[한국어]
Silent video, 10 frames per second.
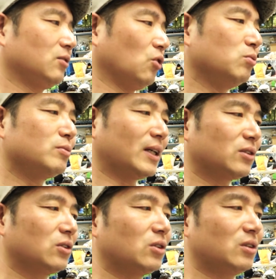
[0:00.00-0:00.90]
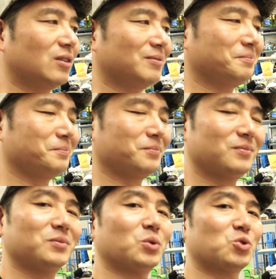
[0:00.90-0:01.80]
너무 많은 걸
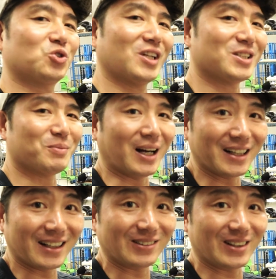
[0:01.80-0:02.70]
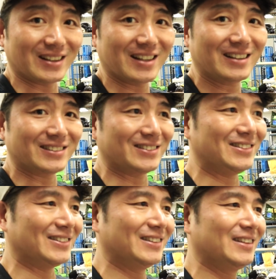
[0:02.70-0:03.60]
노출하지 말라라고
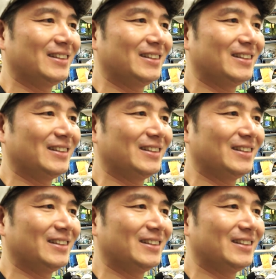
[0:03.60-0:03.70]
얘기해가지고